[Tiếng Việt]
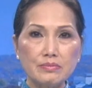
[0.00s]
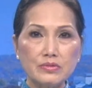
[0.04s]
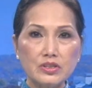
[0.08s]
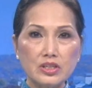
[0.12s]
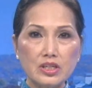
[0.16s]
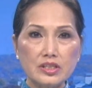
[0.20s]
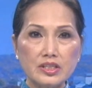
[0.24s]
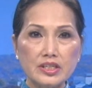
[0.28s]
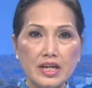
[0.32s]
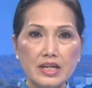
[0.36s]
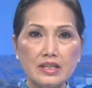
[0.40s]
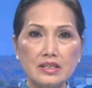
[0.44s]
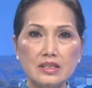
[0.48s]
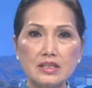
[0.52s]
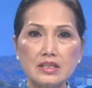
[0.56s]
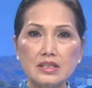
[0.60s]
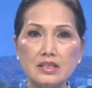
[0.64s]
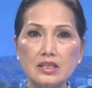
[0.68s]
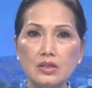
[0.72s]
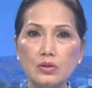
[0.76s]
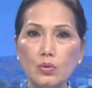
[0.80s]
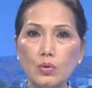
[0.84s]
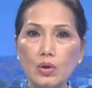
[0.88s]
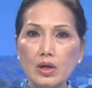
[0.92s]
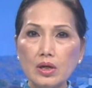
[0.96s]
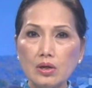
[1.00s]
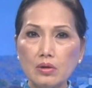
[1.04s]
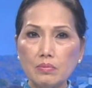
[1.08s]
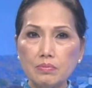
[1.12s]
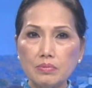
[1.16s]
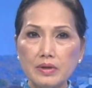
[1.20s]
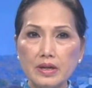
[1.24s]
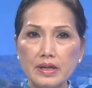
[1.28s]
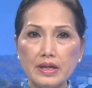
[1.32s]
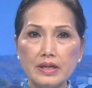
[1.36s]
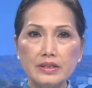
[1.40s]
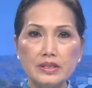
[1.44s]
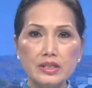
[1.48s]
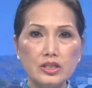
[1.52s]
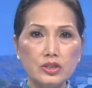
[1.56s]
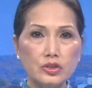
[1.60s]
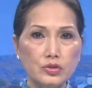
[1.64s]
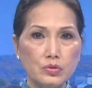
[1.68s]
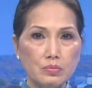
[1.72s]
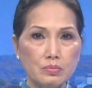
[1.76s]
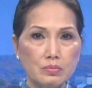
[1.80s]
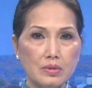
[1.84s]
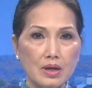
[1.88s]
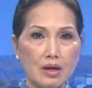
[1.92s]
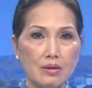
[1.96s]
cho rằng cường quốc lục địa như
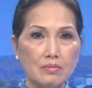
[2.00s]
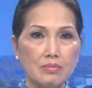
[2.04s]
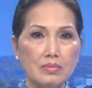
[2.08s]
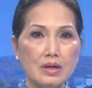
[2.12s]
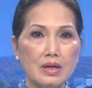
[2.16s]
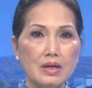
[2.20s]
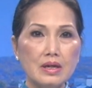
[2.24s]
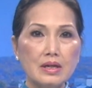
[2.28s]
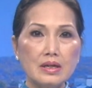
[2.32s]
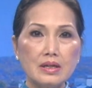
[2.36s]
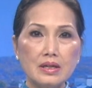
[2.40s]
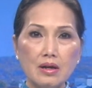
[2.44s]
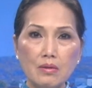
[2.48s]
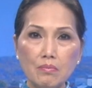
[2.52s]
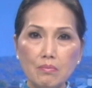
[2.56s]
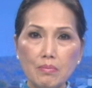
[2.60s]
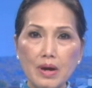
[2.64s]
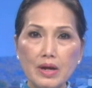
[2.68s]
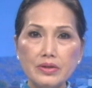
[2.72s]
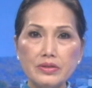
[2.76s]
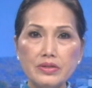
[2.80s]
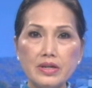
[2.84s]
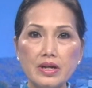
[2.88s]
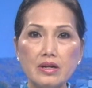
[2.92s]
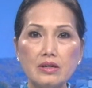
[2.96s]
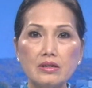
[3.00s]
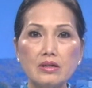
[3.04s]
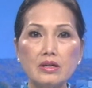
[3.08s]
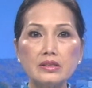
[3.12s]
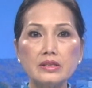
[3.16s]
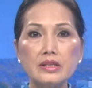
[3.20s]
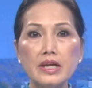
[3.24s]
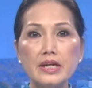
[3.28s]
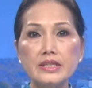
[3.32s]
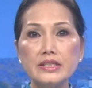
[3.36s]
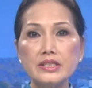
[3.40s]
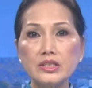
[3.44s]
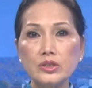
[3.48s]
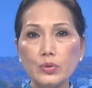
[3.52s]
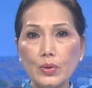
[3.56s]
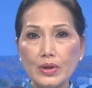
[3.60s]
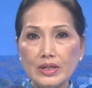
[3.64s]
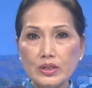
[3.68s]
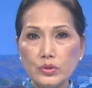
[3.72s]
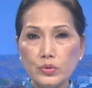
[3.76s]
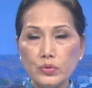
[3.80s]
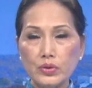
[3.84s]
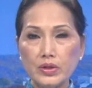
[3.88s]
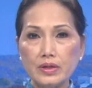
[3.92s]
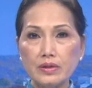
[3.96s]
Trung Cộng không bao giờ có thể xoay
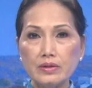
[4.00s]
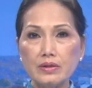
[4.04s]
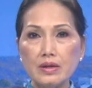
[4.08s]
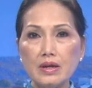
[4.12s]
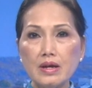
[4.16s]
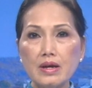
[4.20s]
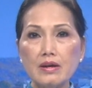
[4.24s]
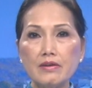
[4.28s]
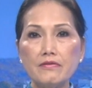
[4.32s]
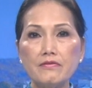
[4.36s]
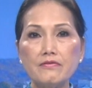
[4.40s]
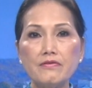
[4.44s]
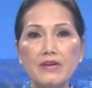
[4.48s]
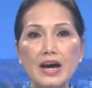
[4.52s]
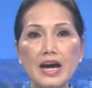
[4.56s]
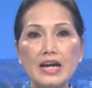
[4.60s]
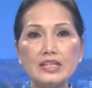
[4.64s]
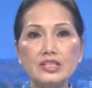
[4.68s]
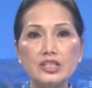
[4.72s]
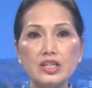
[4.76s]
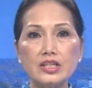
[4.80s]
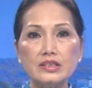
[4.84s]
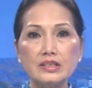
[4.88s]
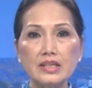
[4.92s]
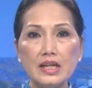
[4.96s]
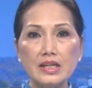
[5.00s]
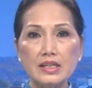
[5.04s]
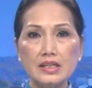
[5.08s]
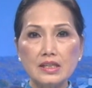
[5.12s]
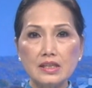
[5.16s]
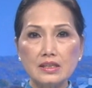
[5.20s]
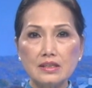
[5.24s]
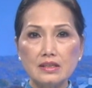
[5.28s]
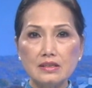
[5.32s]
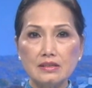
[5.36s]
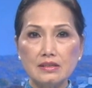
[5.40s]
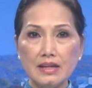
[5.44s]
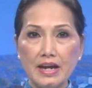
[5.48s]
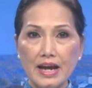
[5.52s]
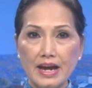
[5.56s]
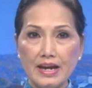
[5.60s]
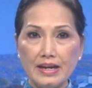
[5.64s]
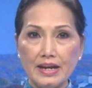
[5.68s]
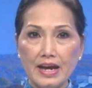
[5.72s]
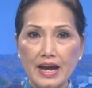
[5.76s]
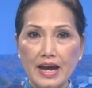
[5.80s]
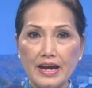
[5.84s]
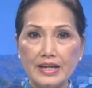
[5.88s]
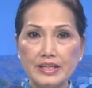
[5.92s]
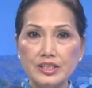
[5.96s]
chuyển và trở thành lực lượng hàng
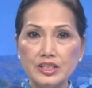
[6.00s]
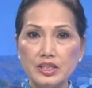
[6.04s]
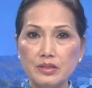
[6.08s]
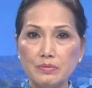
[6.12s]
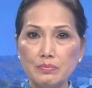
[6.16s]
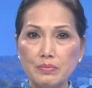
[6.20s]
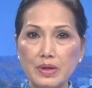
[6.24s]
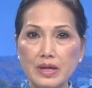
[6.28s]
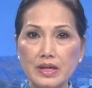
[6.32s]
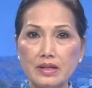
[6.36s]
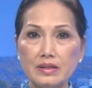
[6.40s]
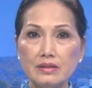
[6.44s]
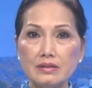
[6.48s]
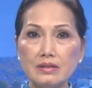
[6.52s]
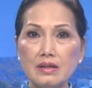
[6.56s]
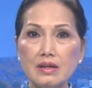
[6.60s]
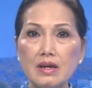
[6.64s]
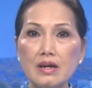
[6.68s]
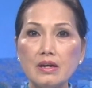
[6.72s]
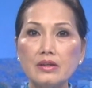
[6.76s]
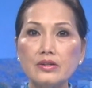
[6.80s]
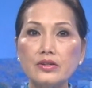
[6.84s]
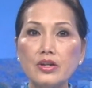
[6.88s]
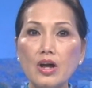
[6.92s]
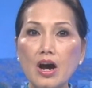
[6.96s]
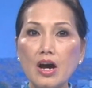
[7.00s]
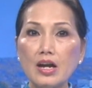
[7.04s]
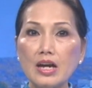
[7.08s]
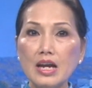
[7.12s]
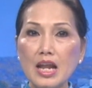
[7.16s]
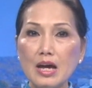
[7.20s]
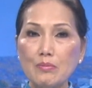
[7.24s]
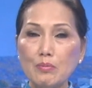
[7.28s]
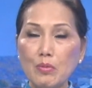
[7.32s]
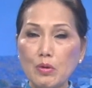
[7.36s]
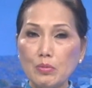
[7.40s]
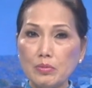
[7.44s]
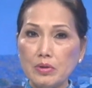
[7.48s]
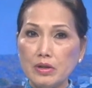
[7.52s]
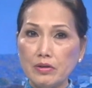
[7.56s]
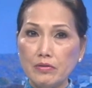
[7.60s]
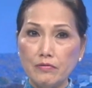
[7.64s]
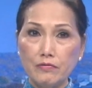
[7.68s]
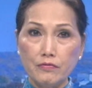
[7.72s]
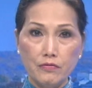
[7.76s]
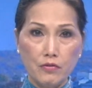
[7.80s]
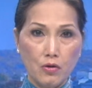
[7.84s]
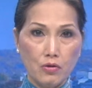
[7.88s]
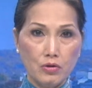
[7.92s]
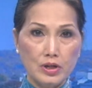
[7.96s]
hải trên biển, đó là một điều
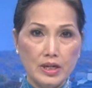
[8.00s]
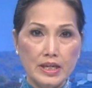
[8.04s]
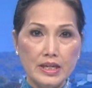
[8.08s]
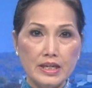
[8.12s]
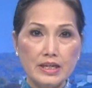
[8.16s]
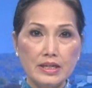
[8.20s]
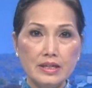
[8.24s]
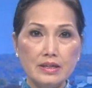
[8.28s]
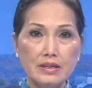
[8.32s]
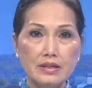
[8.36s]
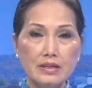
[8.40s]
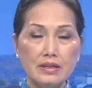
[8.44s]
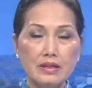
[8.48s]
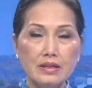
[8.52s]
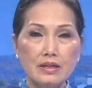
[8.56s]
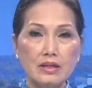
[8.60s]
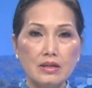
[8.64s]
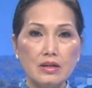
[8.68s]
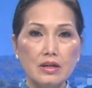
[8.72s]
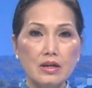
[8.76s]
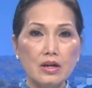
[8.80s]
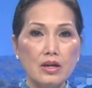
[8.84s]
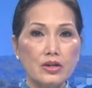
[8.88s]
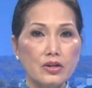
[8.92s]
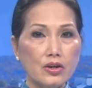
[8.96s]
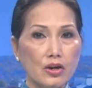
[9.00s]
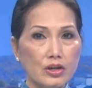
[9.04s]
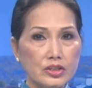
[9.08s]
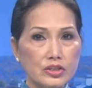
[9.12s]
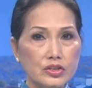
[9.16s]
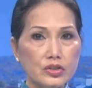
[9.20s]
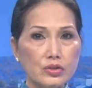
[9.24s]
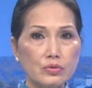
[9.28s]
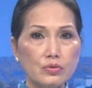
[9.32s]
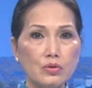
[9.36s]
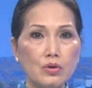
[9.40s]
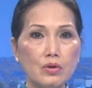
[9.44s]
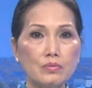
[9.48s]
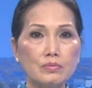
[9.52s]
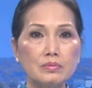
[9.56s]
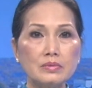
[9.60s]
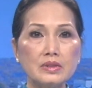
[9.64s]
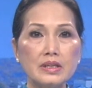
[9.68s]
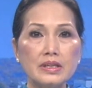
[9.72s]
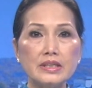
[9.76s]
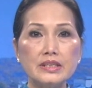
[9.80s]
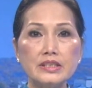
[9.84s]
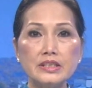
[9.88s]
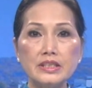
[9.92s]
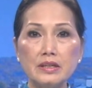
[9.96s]
vô lý. Nói cho cùng
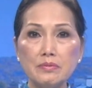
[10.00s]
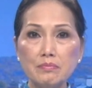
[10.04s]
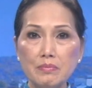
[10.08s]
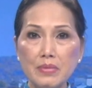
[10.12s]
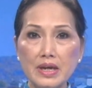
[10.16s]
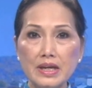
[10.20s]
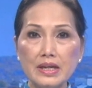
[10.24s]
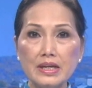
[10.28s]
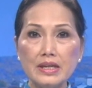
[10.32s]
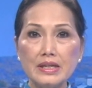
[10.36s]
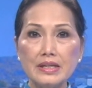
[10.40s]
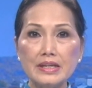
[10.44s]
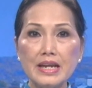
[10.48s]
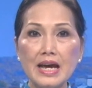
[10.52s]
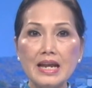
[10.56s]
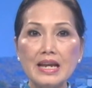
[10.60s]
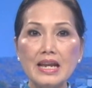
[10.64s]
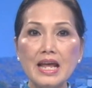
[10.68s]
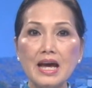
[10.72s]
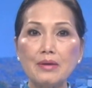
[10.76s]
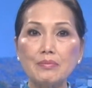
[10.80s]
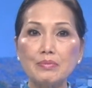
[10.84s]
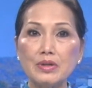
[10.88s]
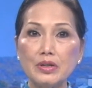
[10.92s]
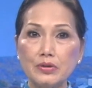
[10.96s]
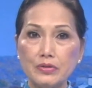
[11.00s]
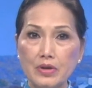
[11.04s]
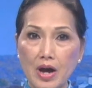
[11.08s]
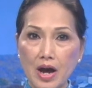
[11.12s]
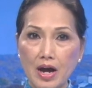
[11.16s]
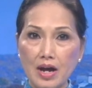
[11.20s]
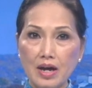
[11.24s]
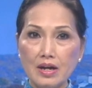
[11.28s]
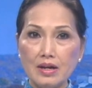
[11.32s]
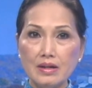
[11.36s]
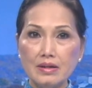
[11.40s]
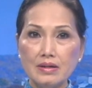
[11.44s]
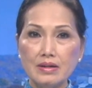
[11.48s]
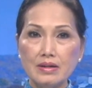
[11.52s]
thì chính Mỹ đã làm điều đó.